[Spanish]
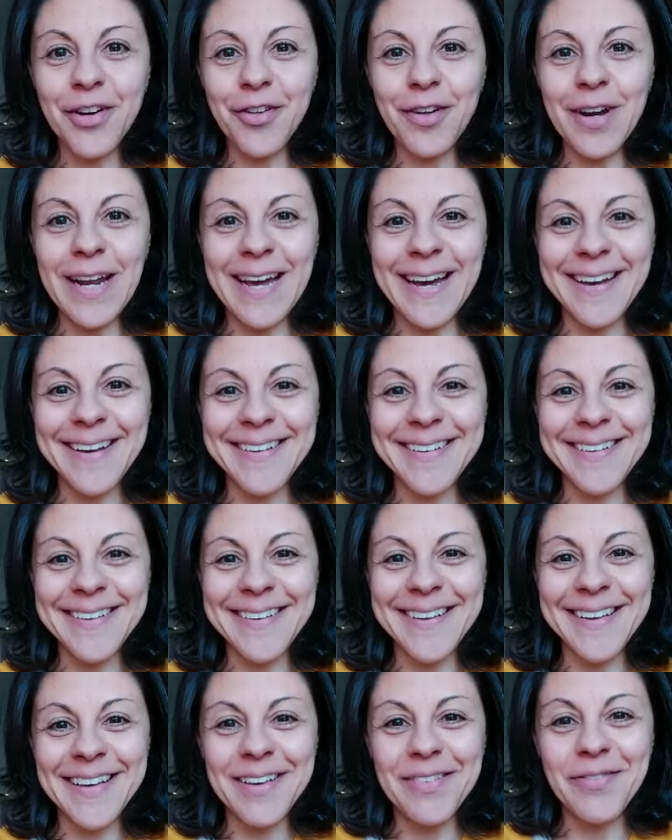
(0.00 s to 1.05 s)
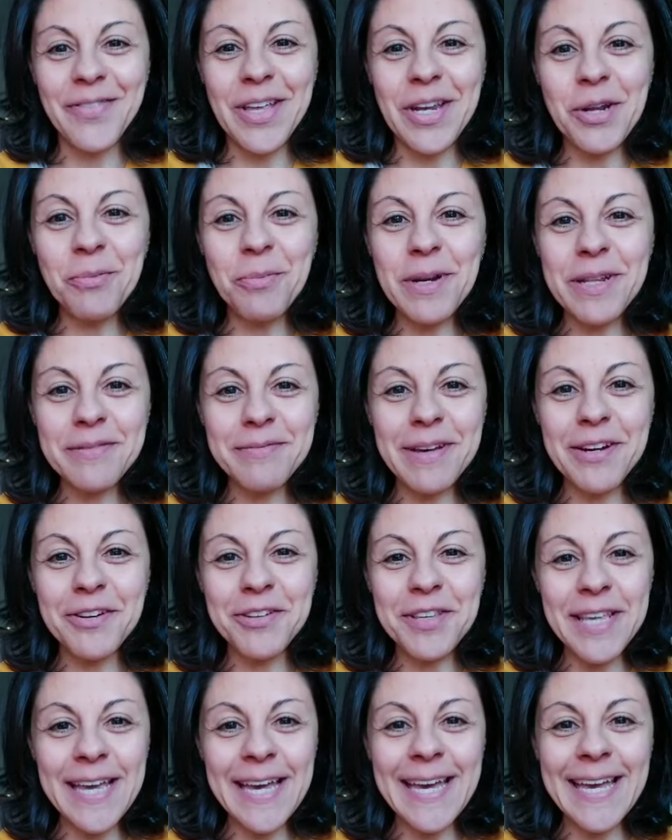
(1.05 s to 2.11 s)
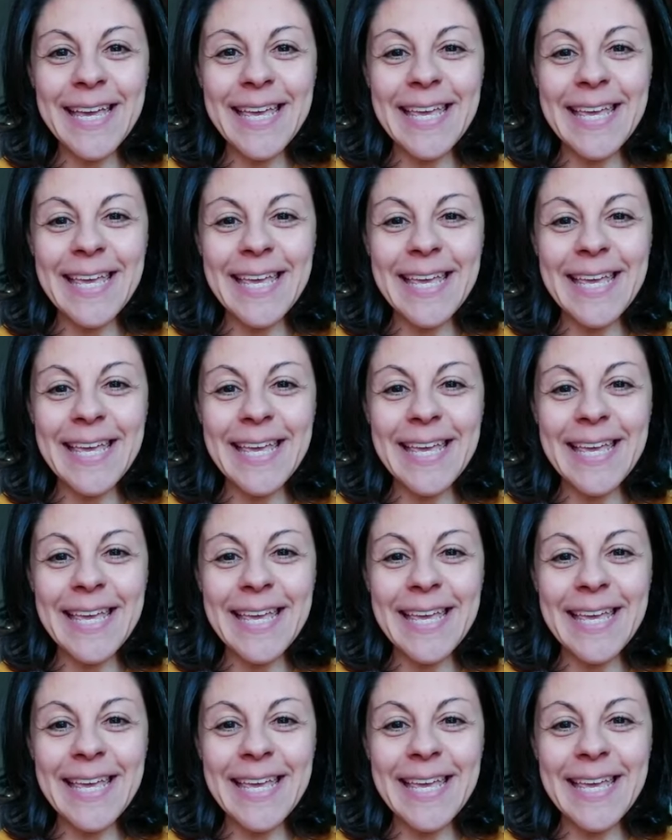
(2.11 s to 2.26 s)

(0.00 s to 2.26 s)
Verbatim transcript: Hola, mi nombre es Begoña